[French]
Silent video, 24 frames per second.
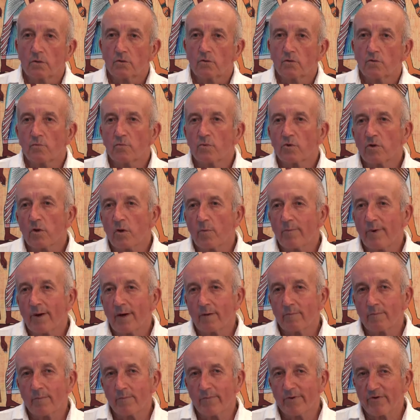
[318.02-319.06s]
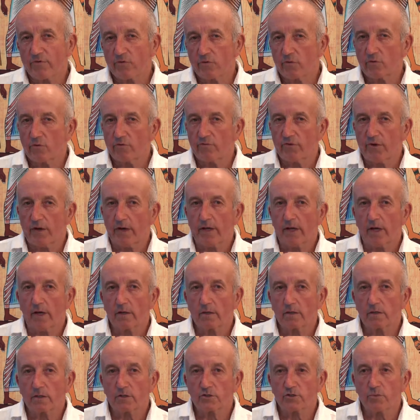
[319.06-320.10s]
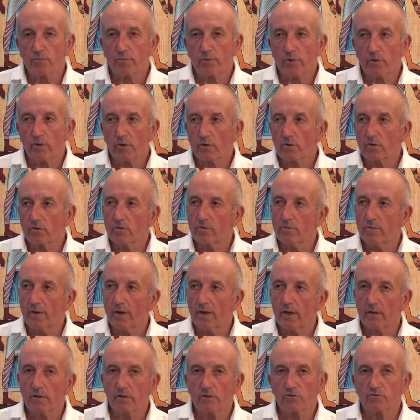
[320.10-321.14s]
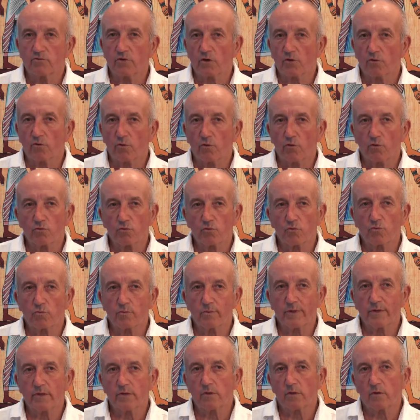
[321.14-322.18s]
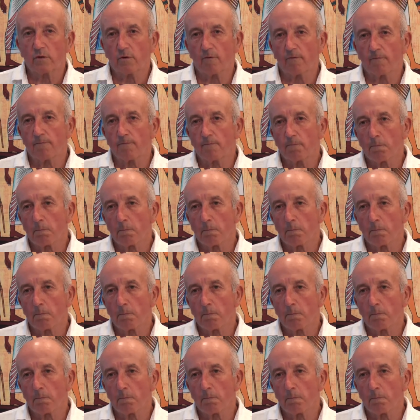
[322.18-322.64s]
Tout le monde en parle, mais personne ne fait rien. Et j'ai peur que demain, je vais retomber dans,